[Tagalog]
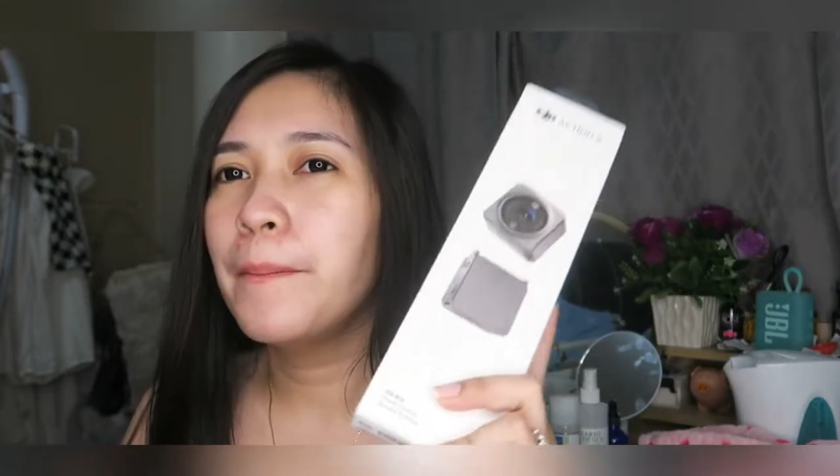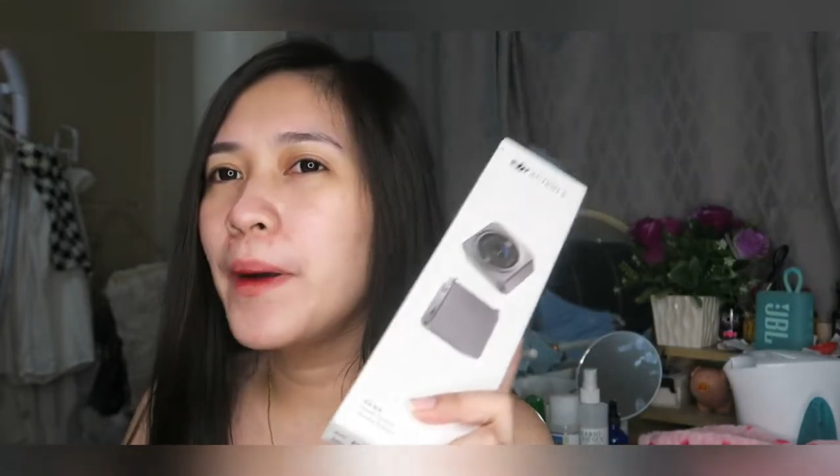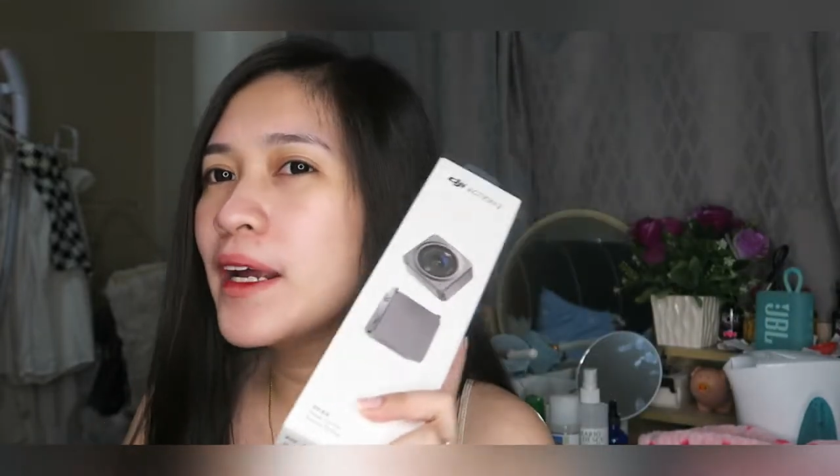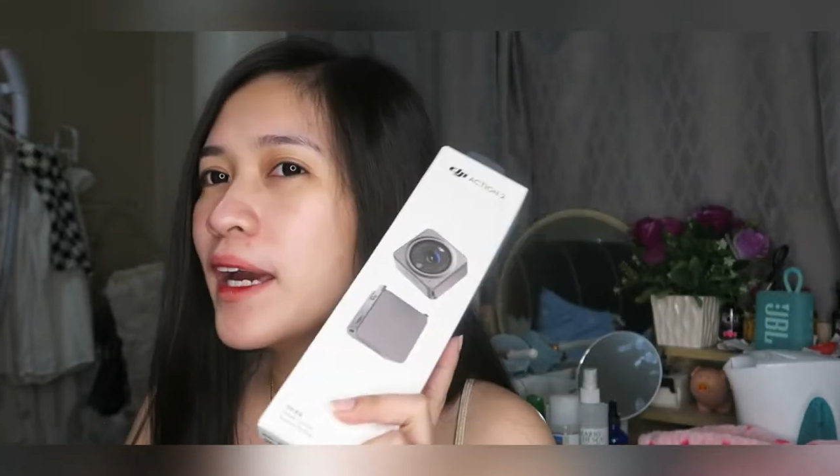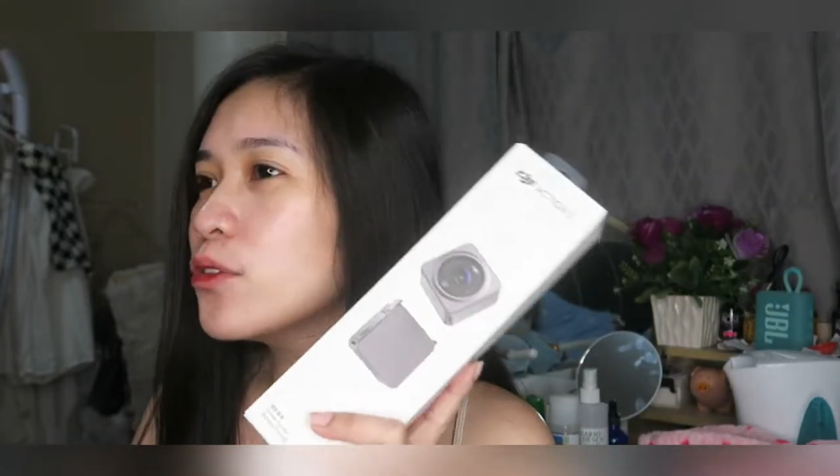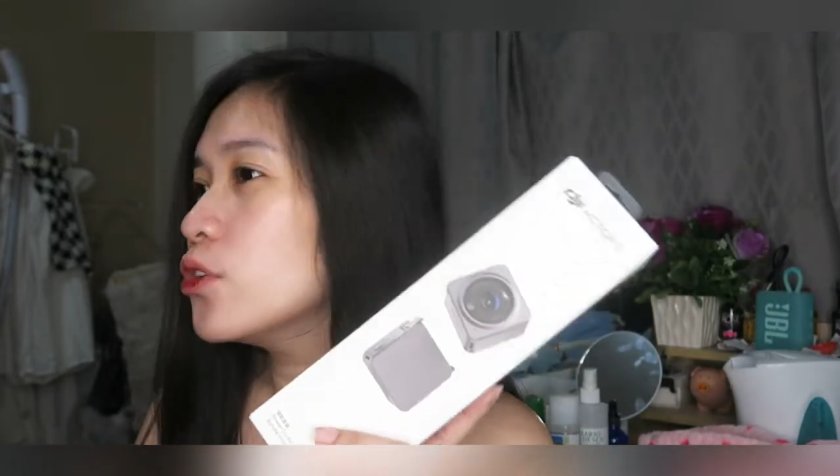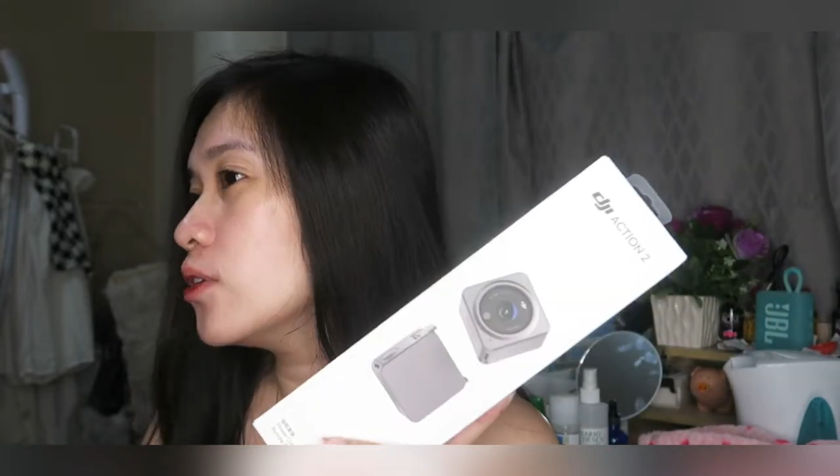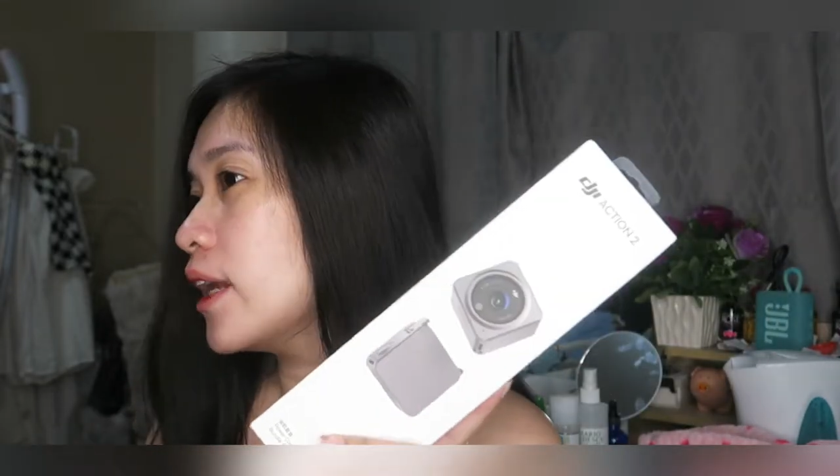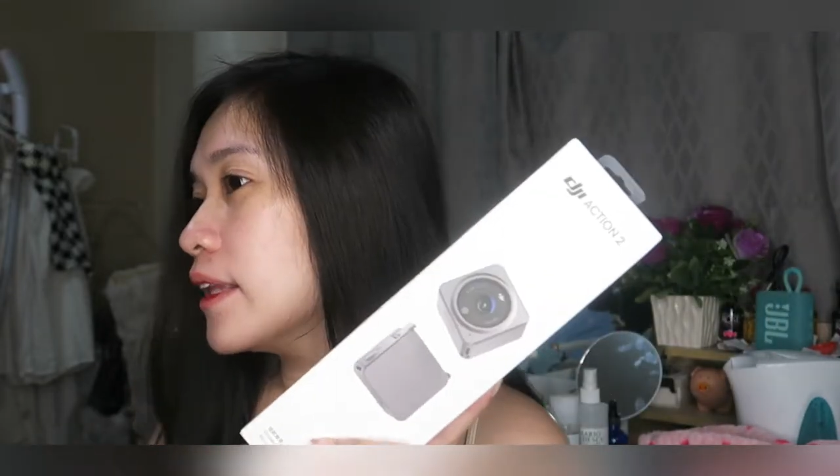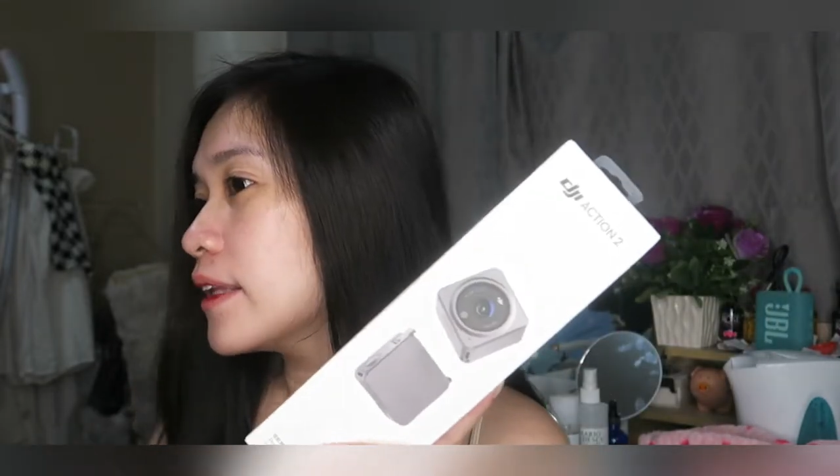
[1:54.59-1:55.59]
Parang ito yung
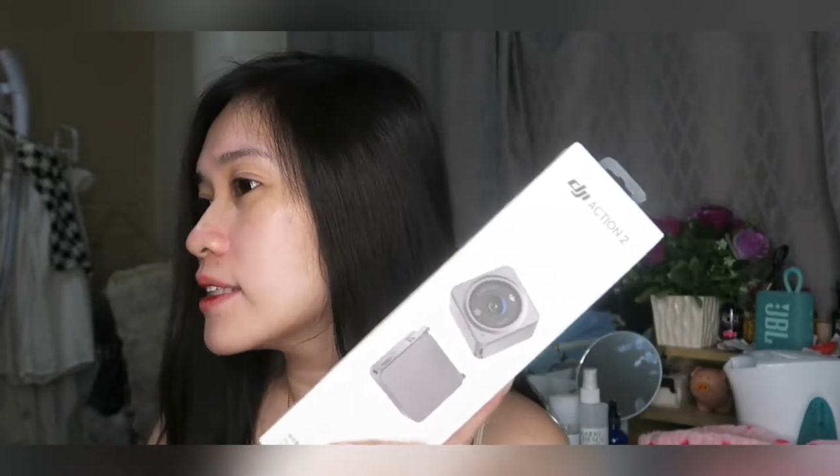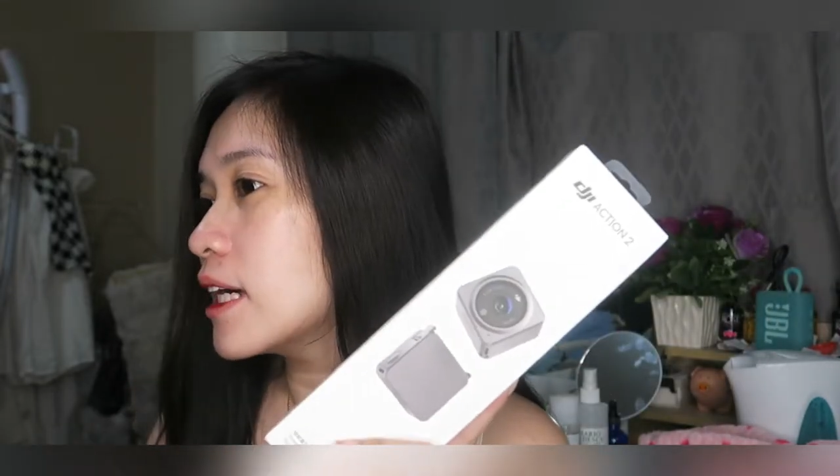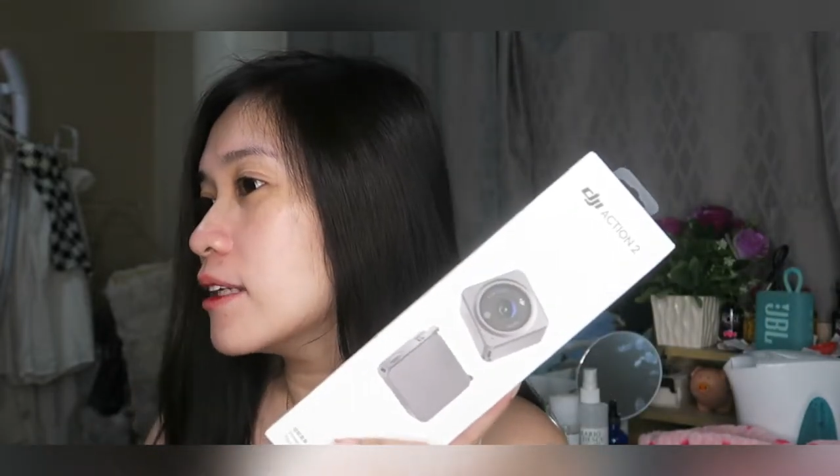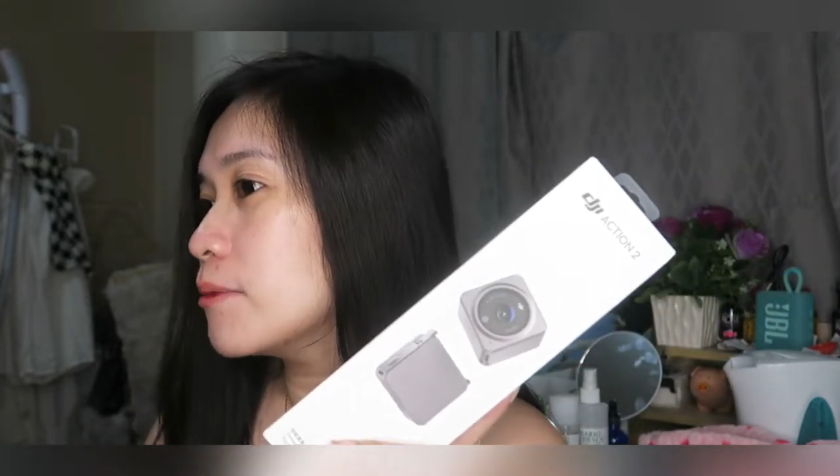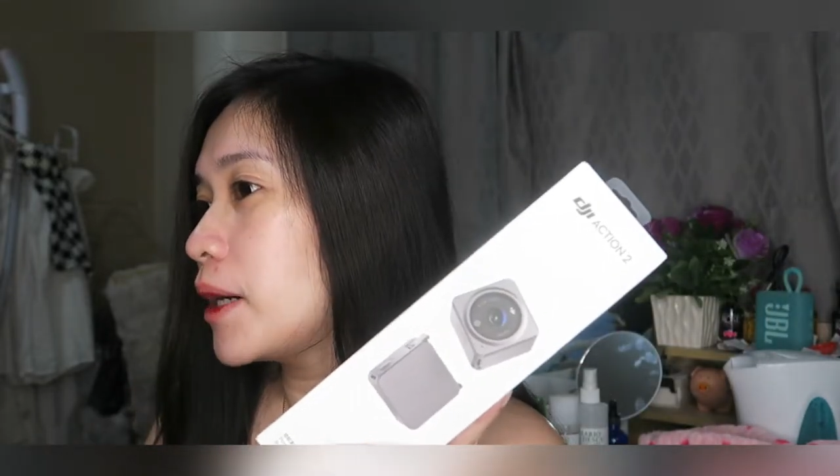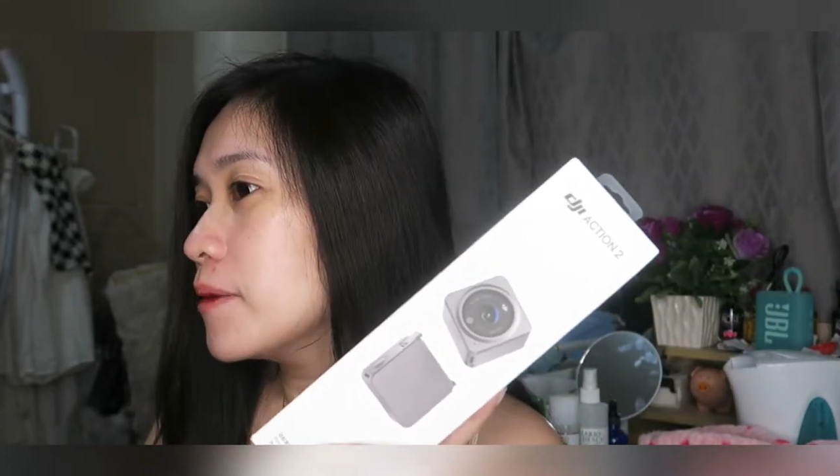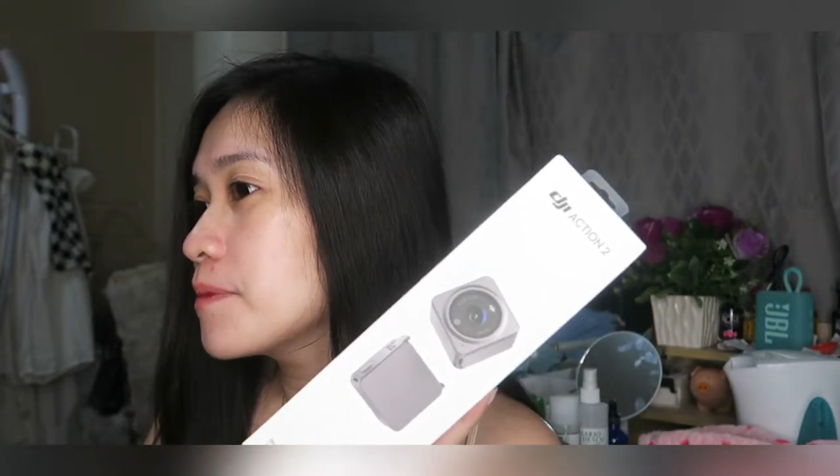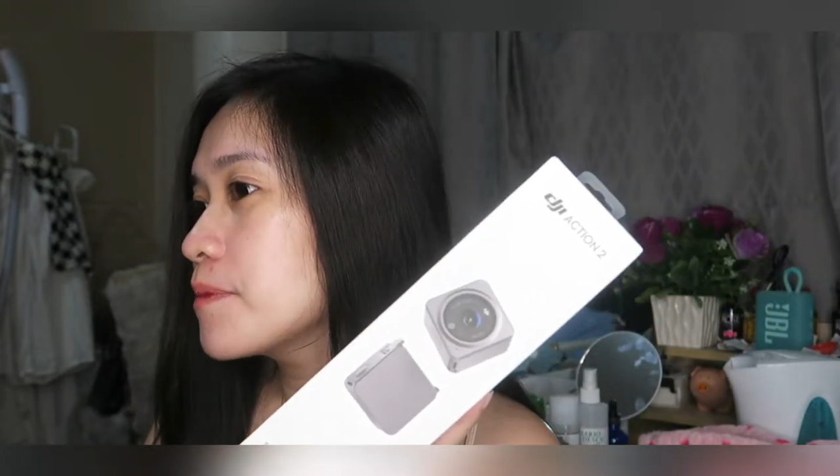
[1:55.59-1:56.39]
latest han, di ba?